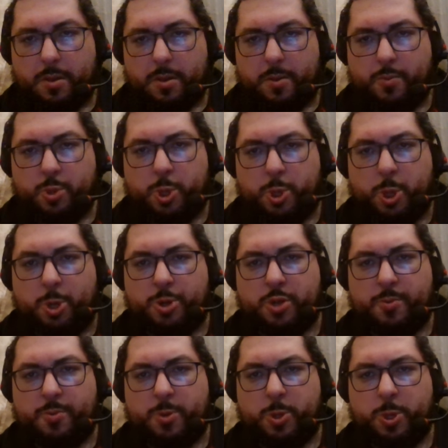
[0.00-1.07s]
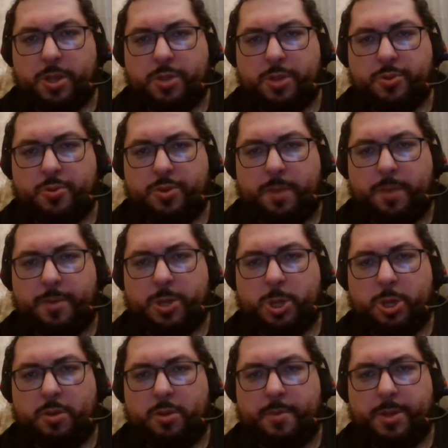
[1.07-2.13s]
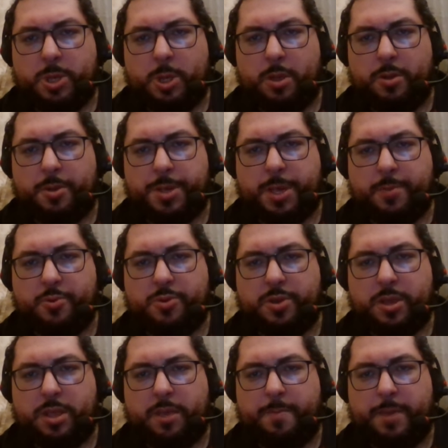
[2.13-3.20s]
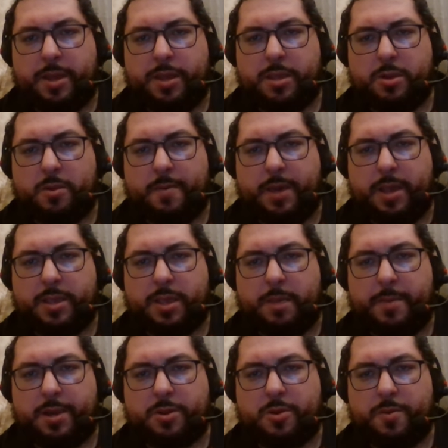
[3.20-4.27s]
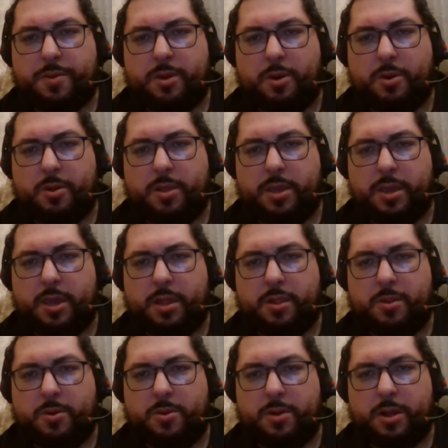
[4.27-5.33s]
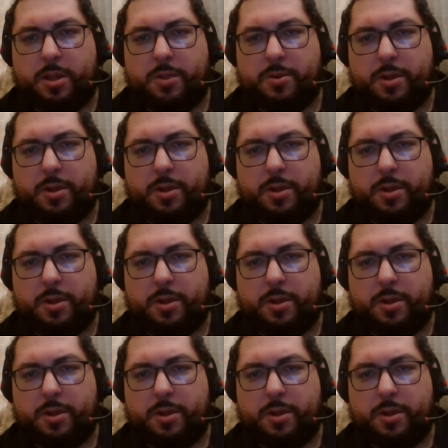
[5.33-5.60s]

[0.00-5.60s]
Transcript: Buongiorno, buongiorno a tutti amici di romangiolorossa.it e ben ritrovati a Marco Violi. Allora, allora,